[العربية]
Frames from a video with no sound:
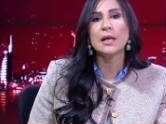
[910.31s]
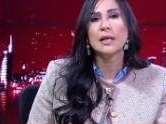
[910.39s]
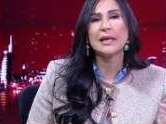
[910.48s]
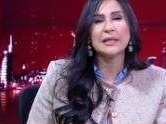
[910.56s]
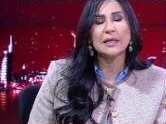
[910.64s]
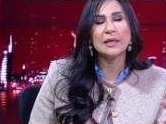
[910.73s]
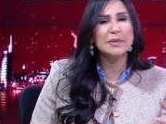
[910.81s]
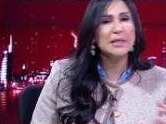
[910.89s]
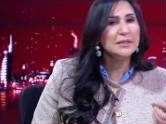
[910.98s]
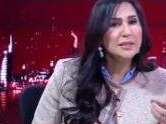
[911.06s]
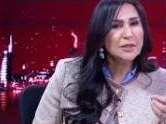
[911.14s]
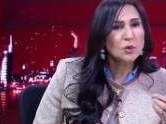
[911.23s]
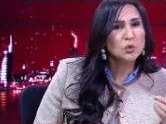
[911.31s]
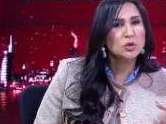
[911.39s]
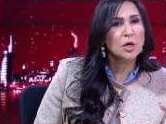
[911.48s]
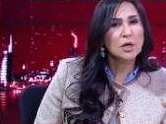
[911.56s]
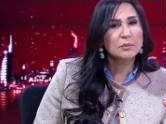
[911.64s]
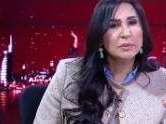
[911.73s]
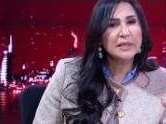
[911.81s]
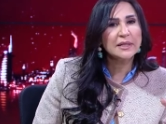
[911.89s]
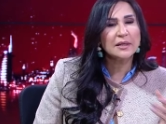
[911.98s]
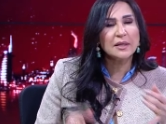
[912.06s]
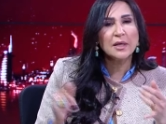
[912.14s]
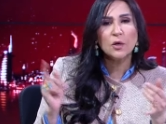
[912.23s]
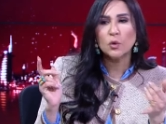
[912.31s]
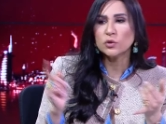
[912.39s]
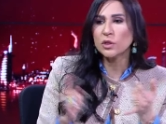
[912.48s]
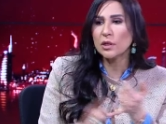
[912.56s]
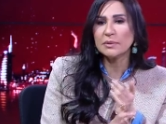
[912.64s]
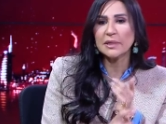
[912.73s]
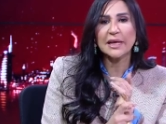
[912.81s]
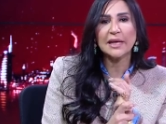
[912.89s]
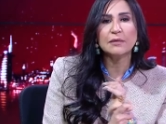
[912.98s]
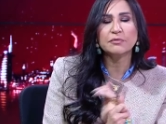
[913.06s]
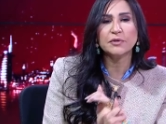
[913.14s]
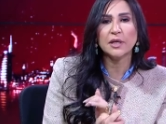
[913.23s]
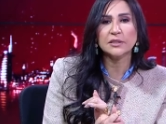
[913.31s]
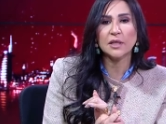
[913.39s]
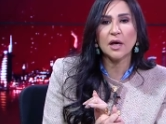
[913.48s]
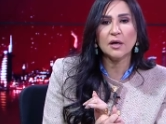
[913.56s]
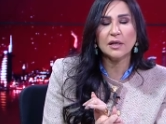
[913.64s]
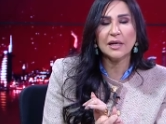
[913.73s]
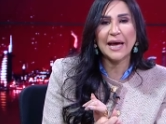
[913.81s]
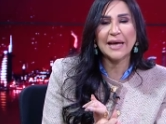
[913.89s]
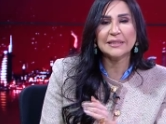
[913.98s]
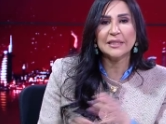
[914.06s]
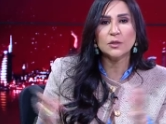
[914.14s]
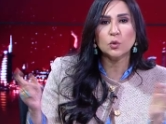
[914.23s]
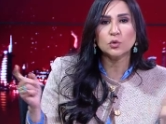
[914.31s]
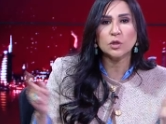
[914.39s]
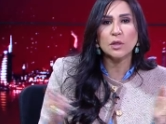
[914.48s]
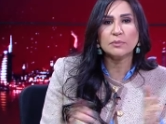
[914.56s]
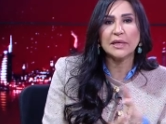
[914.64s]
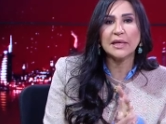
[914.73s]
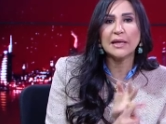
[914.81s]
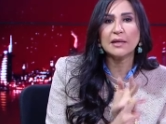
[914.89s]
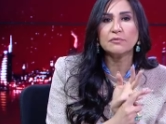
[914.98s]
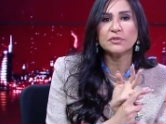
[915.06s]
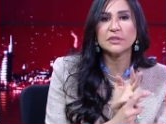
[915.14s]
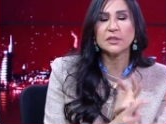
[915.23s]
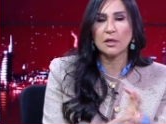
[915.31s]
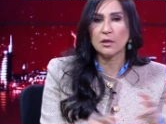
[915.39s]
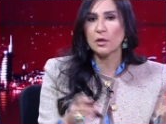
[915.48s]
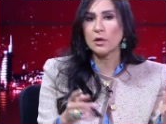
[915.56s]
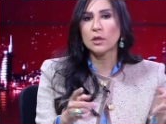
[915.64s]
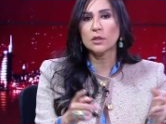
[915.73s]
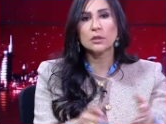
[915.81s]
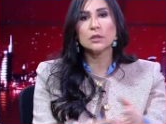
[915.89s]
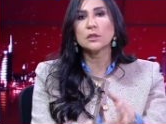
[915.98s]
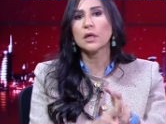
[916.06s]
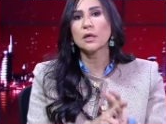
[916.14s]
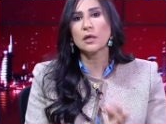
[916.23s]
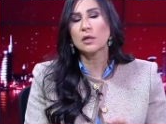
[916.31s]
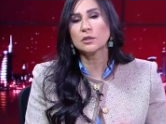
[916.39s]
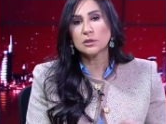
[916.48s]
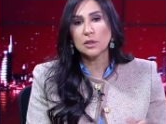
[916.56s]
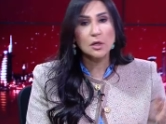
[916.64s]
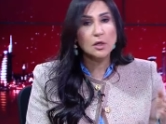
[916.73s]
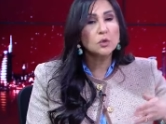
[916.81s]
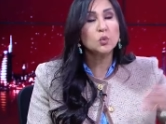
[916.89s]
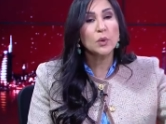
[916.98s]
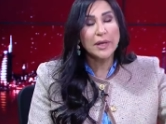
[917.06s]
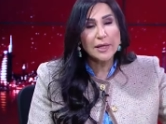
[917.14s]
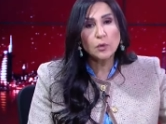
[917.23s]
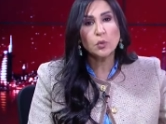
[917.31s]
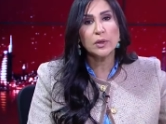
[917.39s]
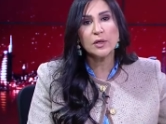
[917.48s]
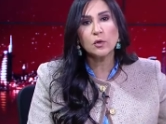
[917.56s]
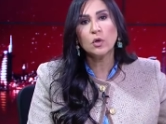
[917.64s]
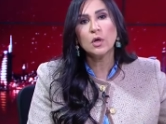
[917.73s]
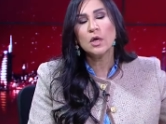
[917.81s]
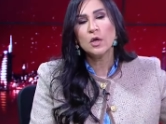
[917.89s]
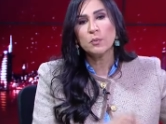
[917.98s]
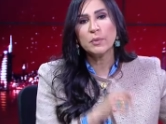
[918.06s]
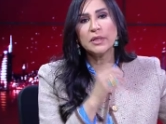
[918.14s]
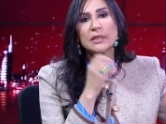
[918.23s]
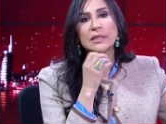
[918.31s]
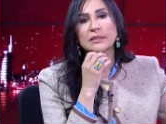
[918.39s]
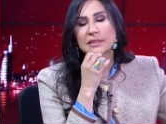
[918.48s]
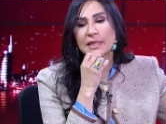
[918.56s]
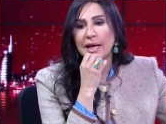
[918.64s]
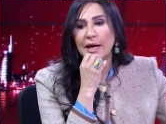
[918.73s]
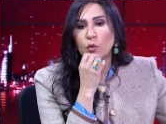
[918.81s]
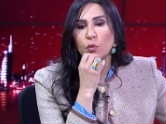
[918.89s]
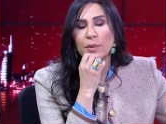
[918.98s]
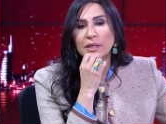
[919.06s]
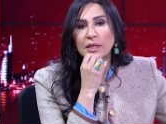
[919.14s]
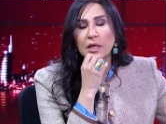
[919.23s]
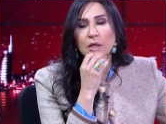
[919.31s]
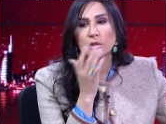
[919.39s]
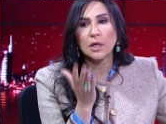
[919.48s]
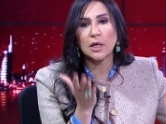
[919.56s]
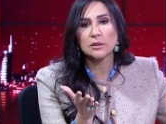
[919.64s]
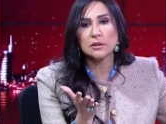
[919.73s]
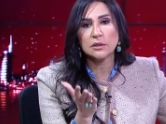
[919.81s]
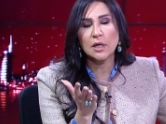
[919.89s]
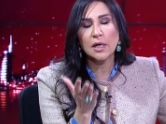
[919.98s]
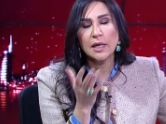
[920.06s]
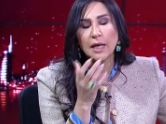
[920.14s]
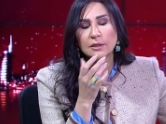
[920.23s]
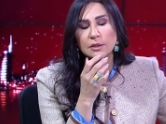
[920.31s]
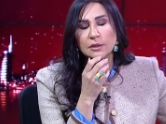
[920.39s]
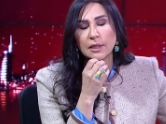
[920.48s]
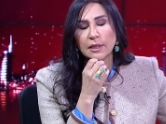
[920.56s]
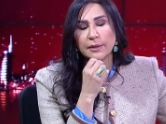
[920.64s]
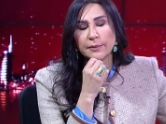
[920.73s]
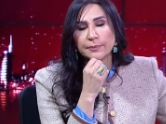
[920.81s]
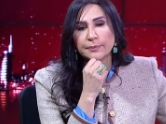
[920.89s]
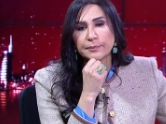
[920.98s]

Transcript: لكن كمان دي خساره كبيره، خساره بنتكلم في اسعار الحديد، خساره بنتكلم في السيارات، قطع غيار السيارات وغيره وغيره من السلع ومن القطاعات. راي حضرتك ايه؟